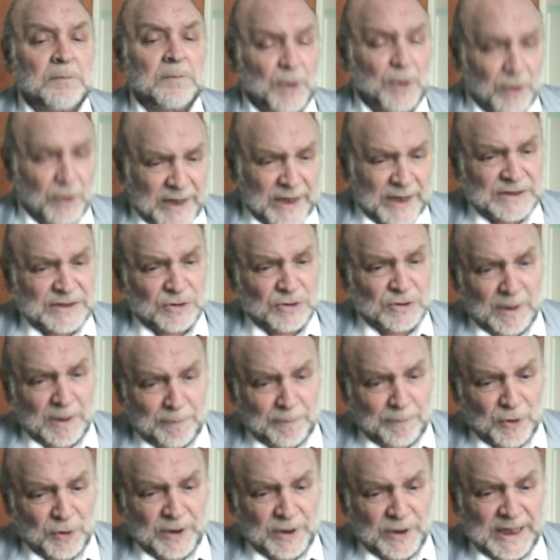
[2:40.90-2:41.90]
progresso nel
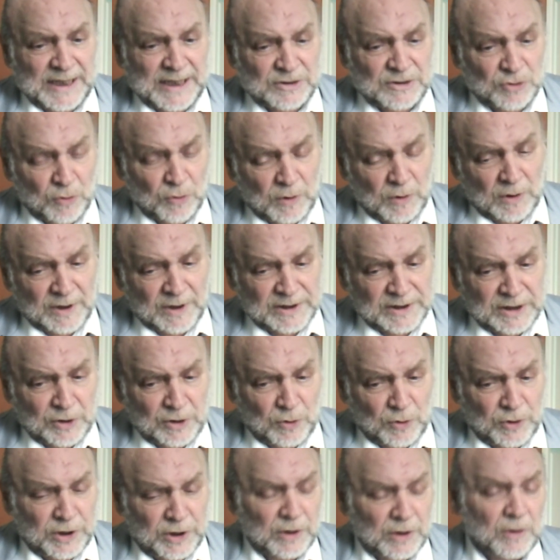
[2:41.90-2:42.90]
progresso, quello che
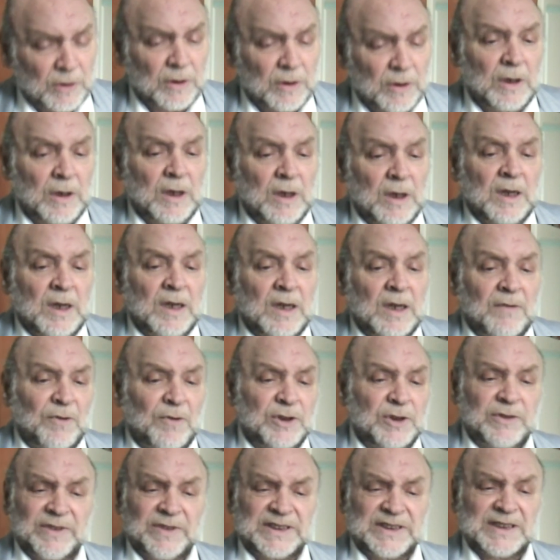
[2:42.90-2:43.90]
dico io.
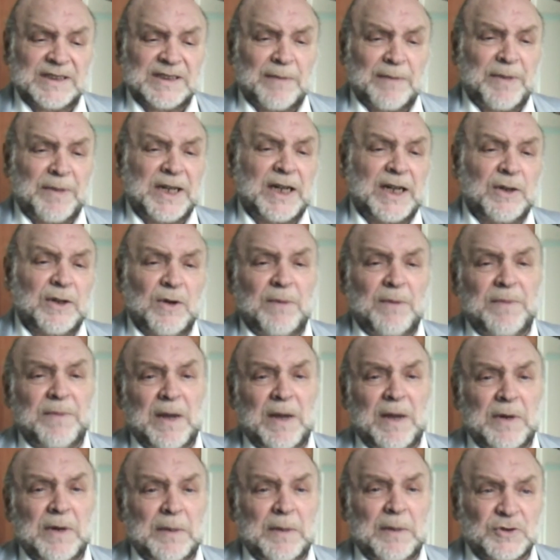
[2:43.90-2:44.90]
Voi dovete sapere che noi
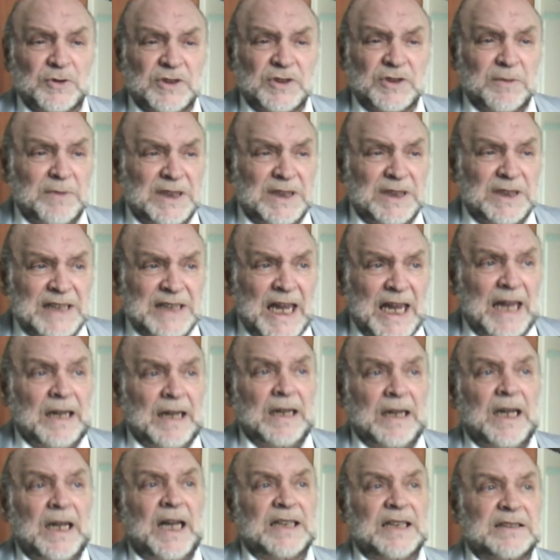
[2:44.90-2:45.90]
abbiamo la
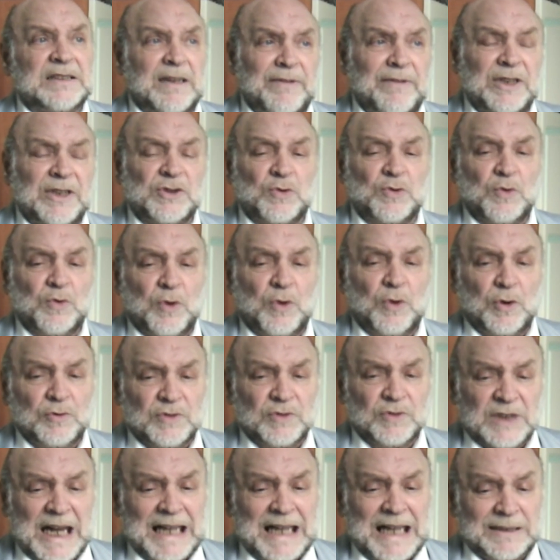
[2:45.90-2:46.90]
possibilità, attraverso un
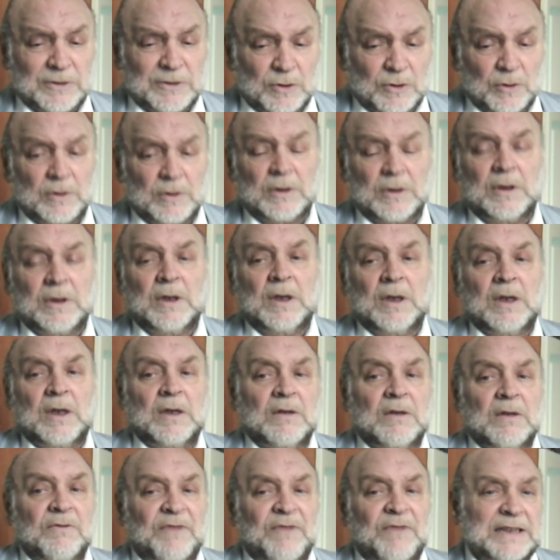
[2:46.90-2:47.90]
contratto
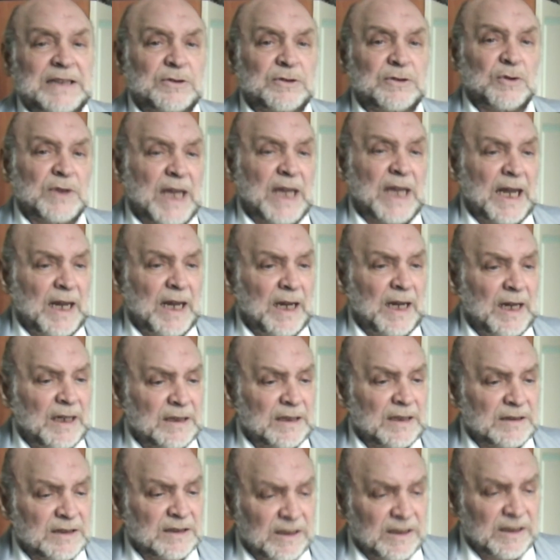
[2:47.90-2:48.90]
fatto
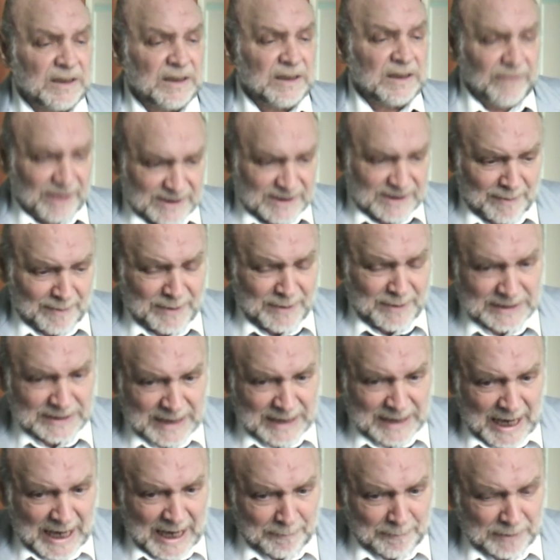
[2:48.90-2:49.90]
da
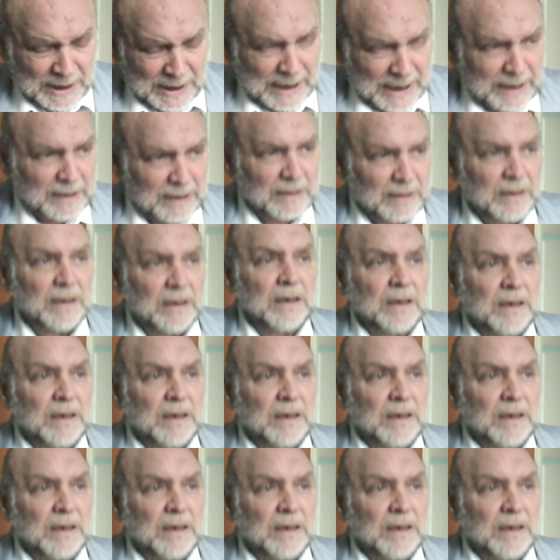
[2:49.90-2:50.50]
diversamente abile,